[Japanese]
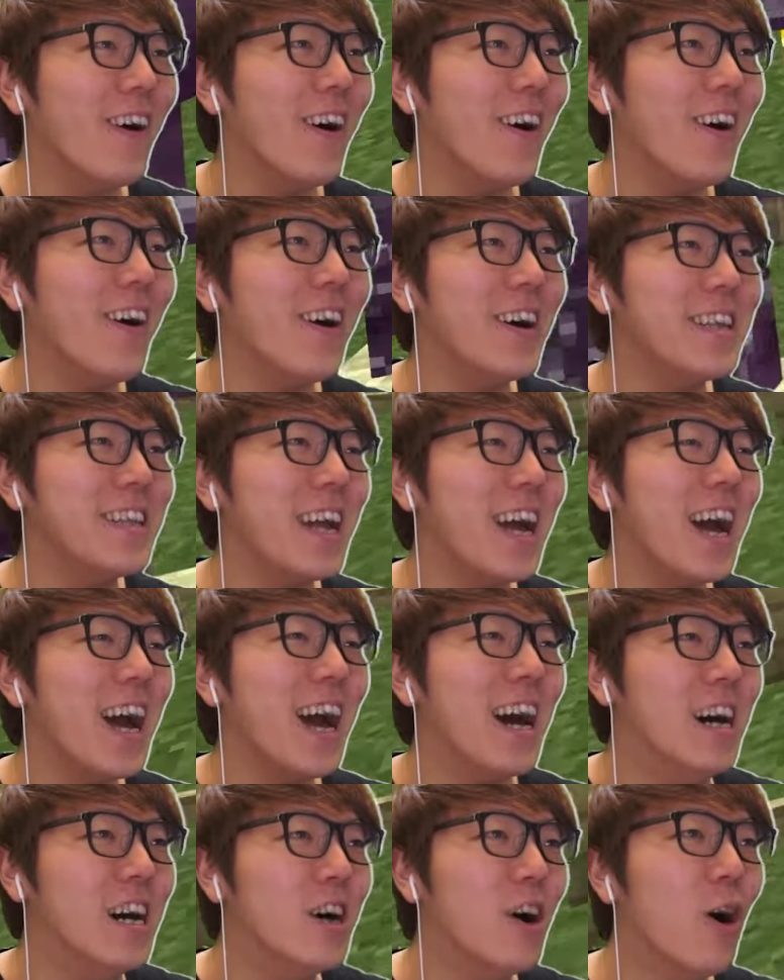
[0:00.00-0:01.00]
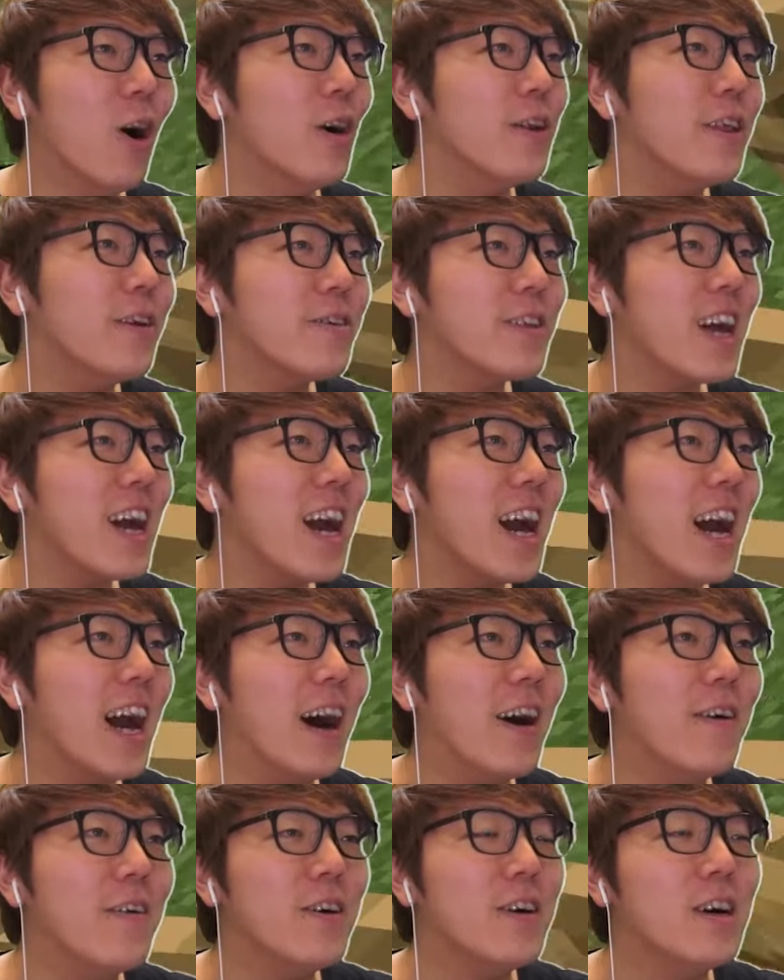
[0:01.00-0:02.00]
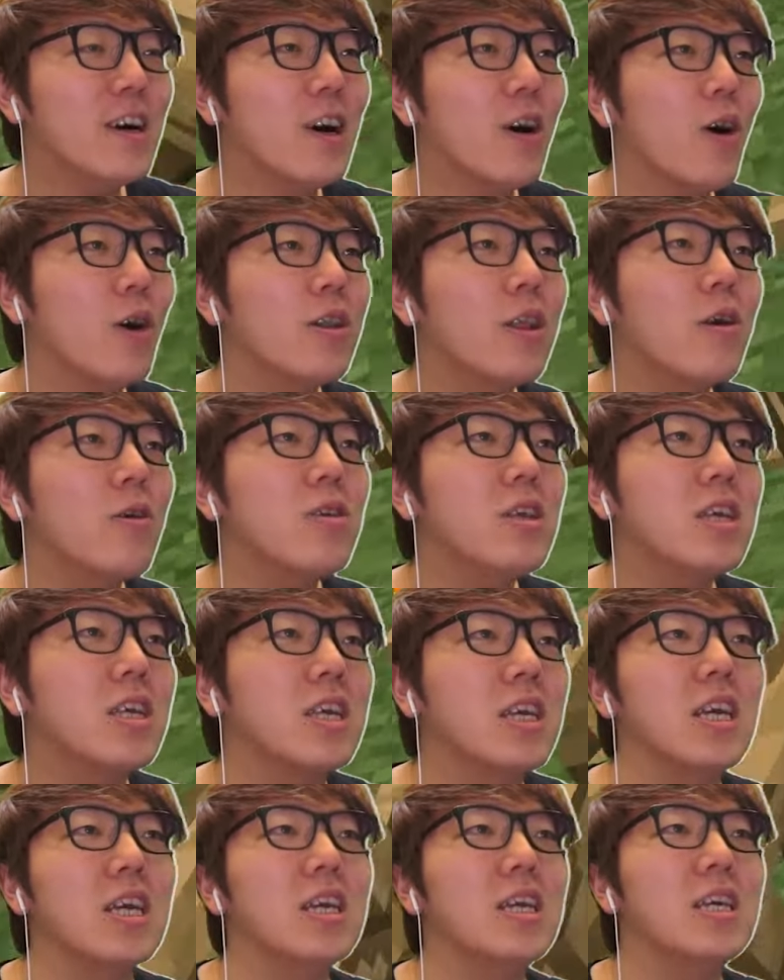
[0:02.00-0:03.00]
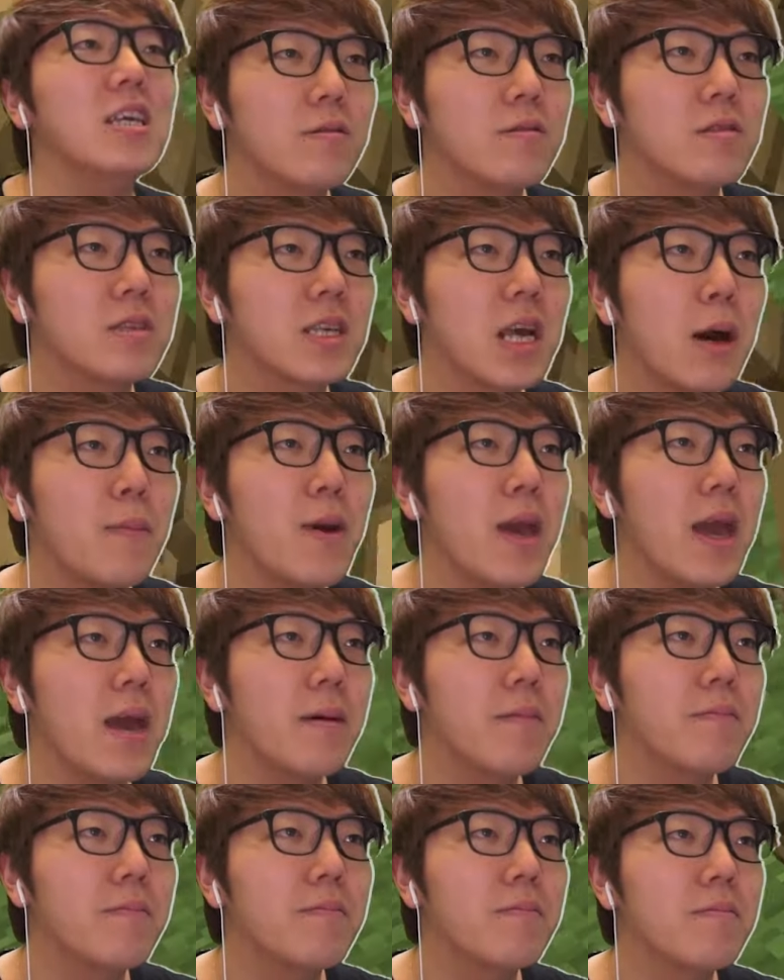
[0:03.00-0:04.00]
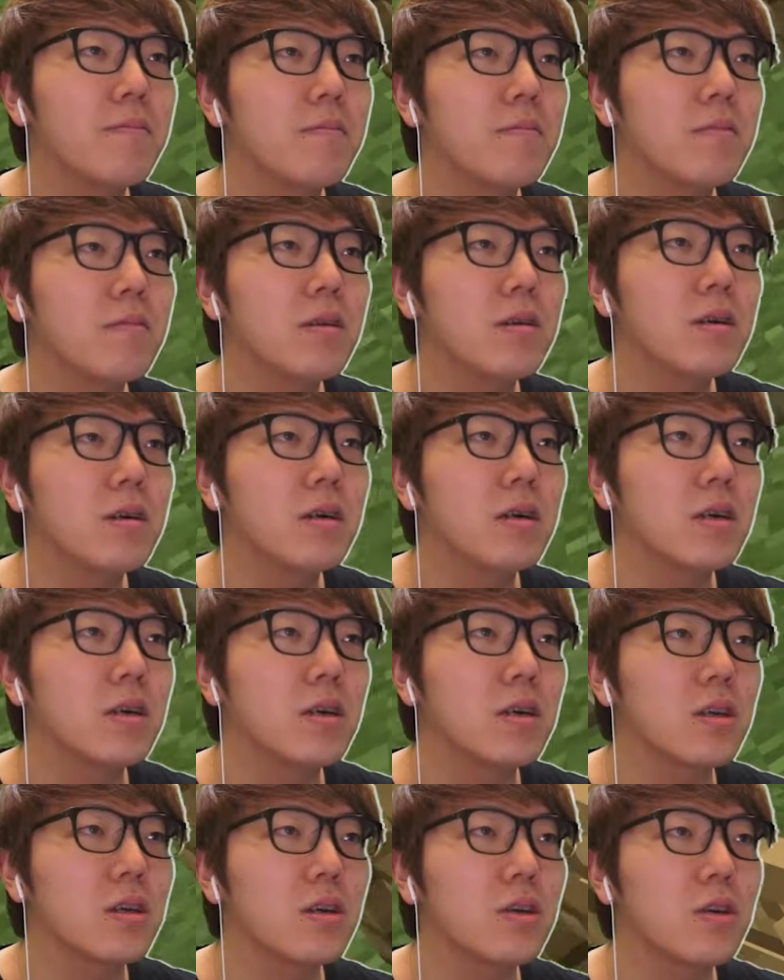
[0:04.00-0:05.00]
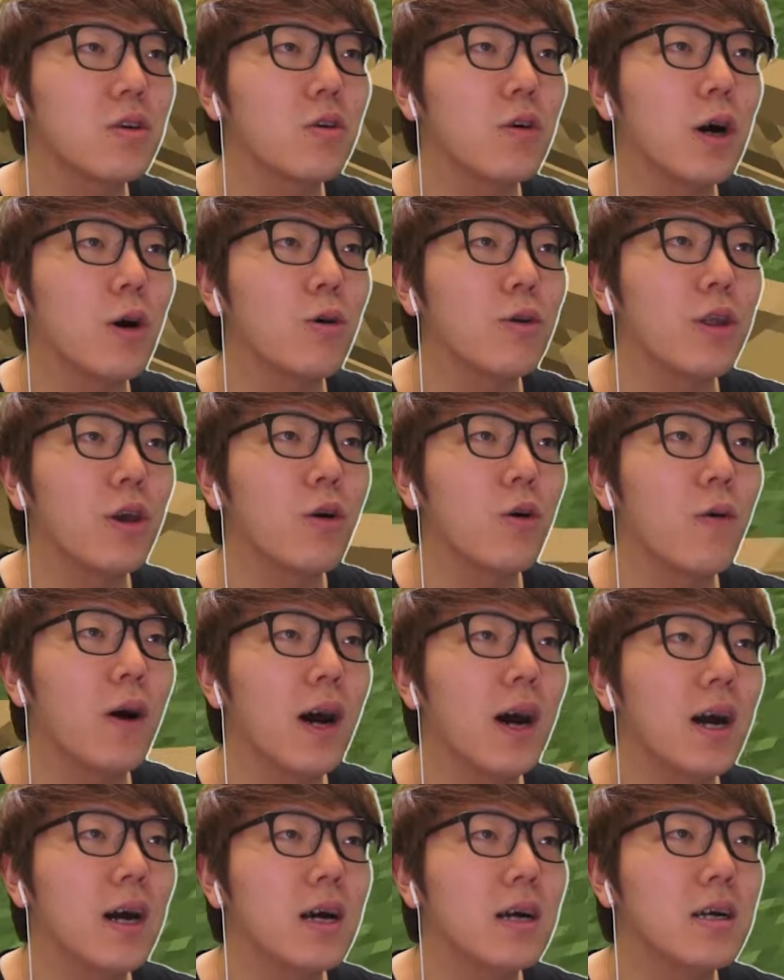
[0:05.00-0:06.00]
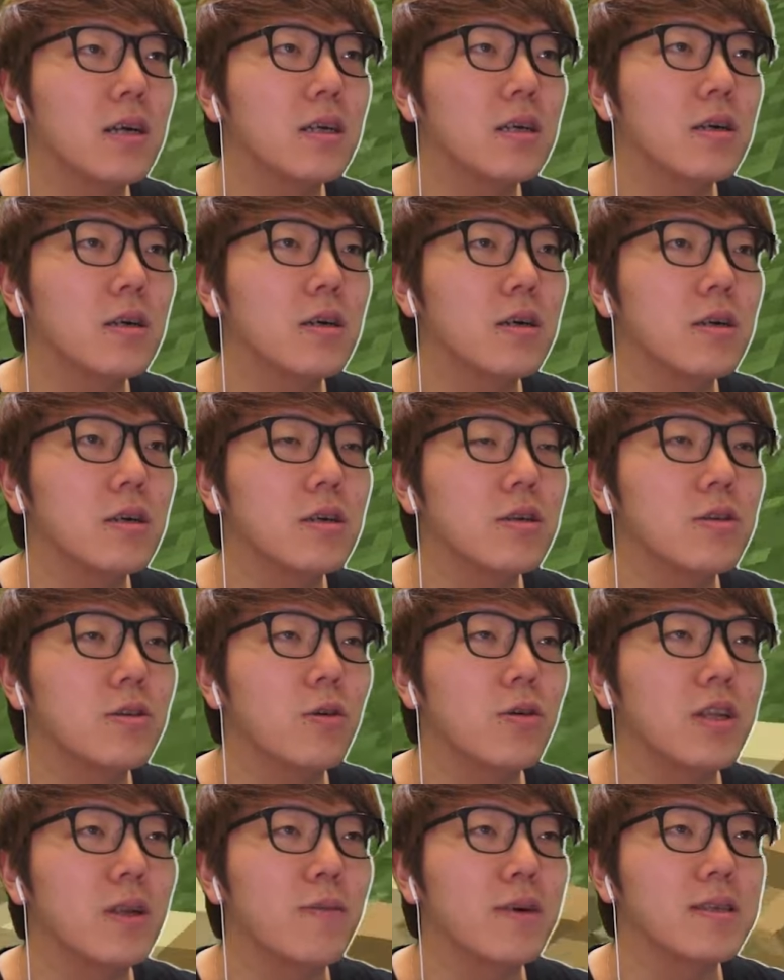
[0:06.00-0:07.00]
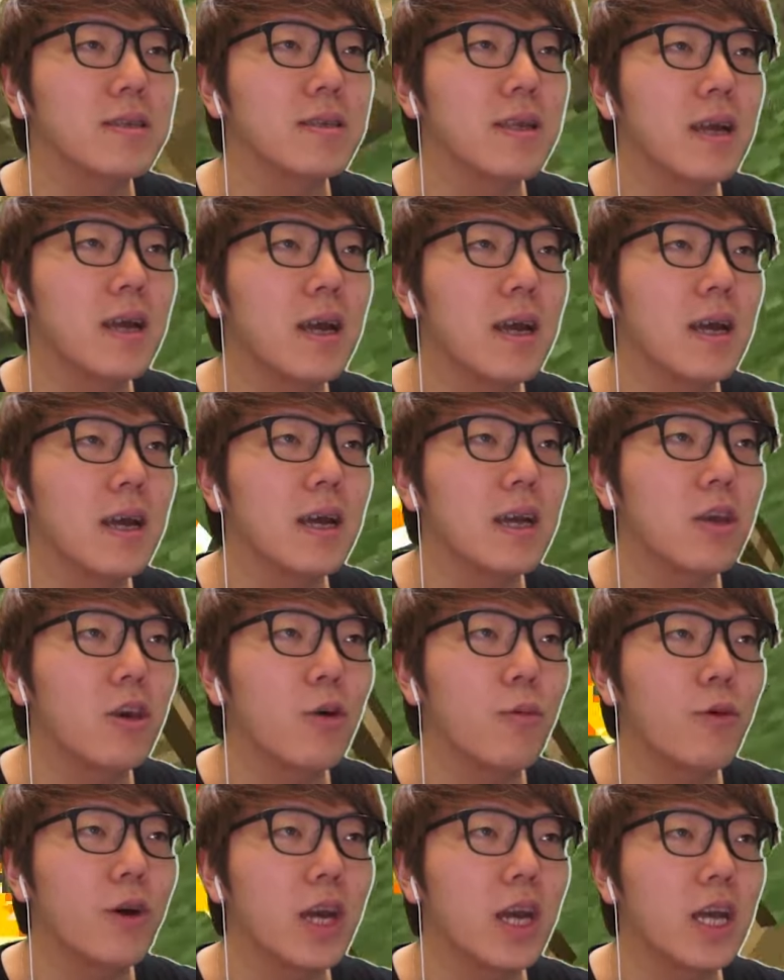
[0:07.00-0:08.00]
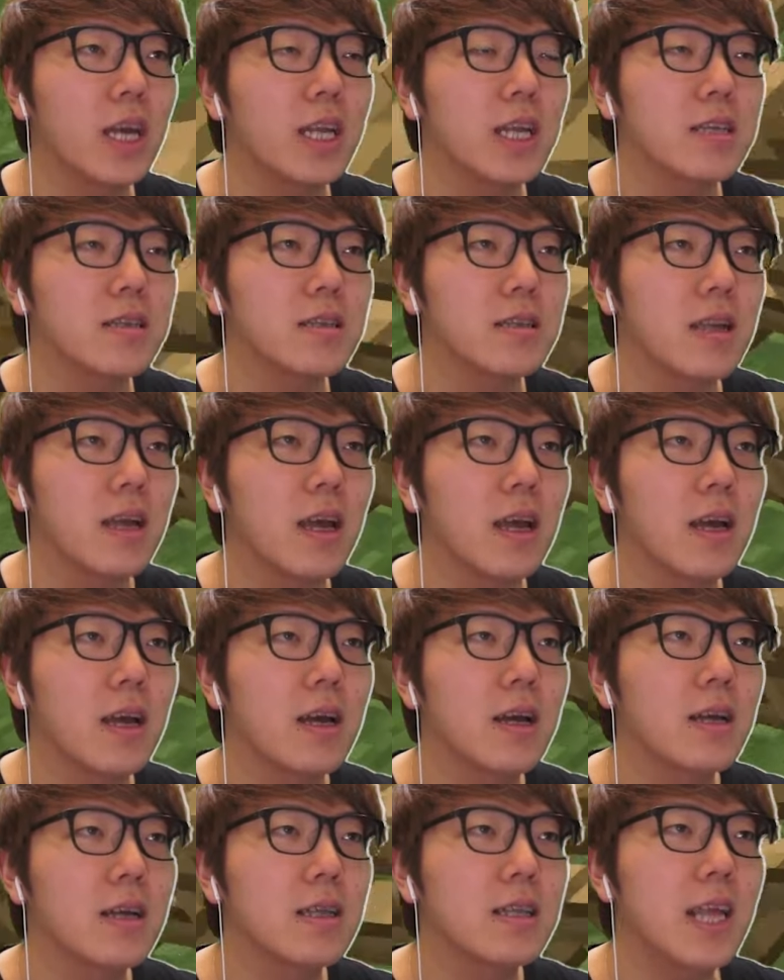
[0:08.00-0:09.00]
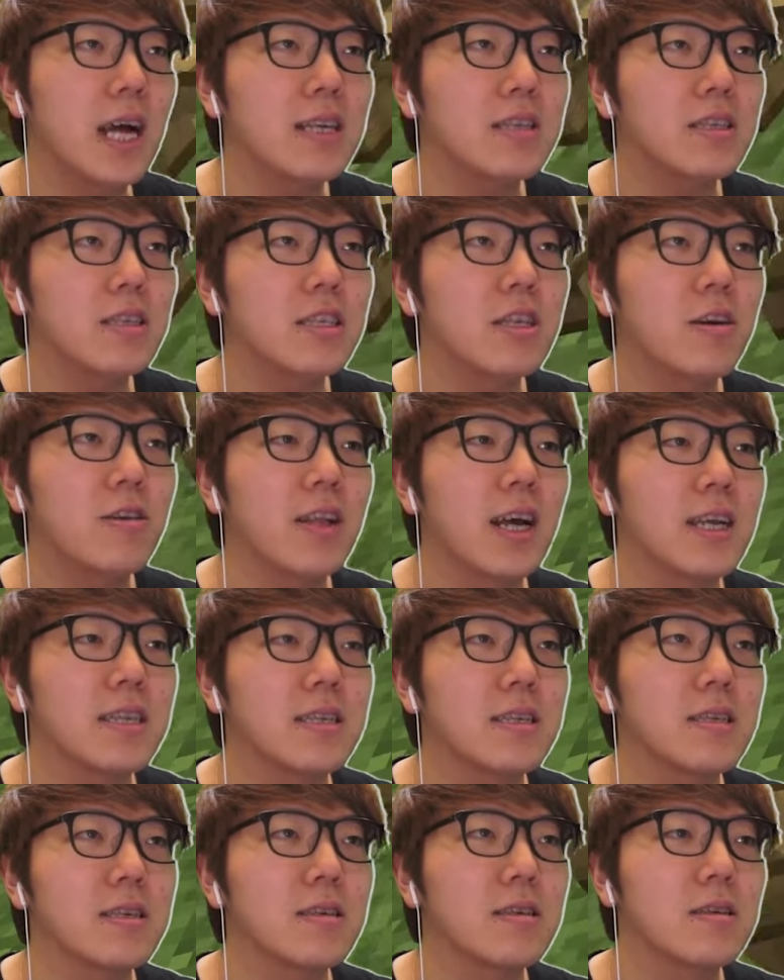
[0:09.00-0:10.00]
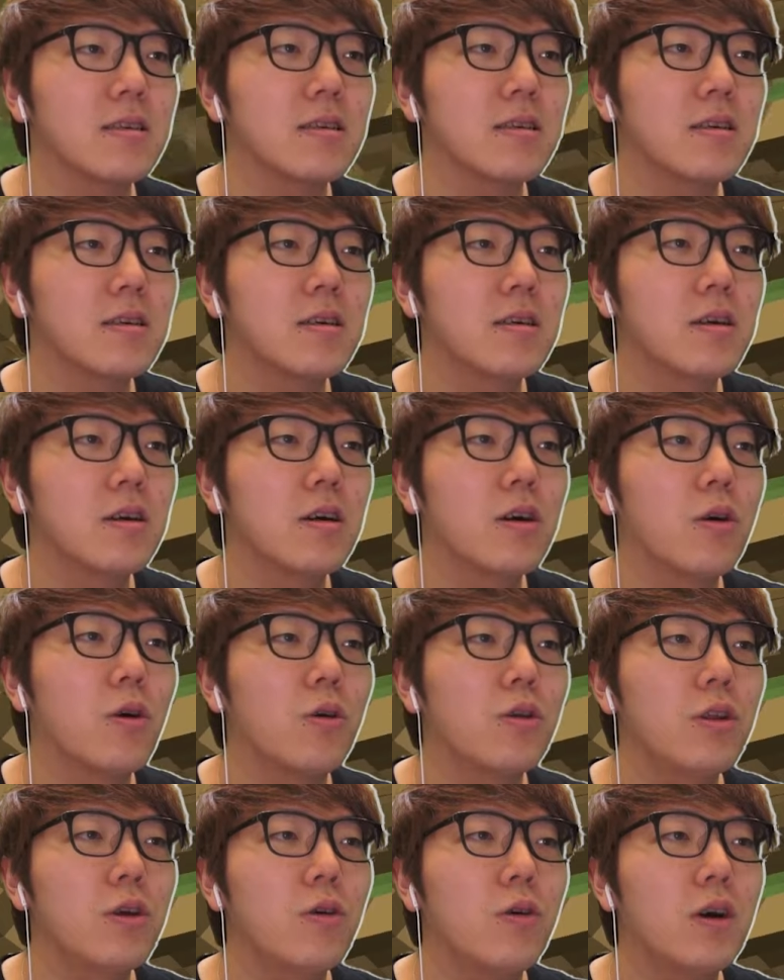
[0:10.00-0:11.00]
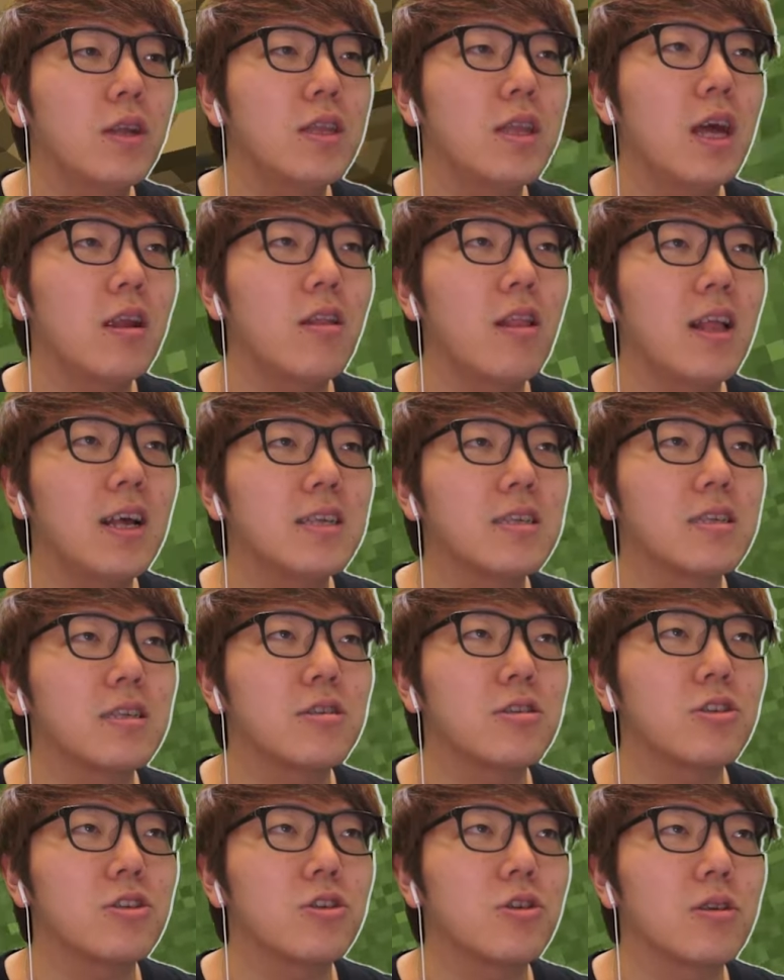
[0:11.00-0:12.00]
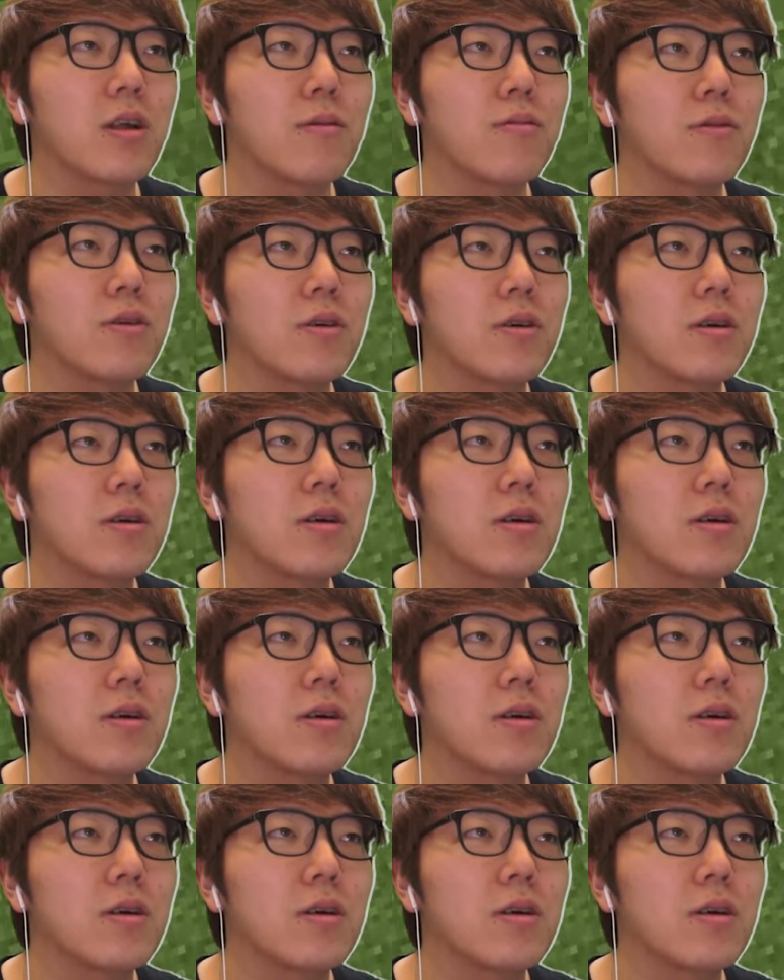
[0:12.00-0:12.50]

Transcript: おいた骨尾だ骨尾日記、二日目。今日は骨尾は、動いてますね。今日も元気ですね。ダンスしてよ、ダンス。骨をこうやってやるとダンスするっしょ多分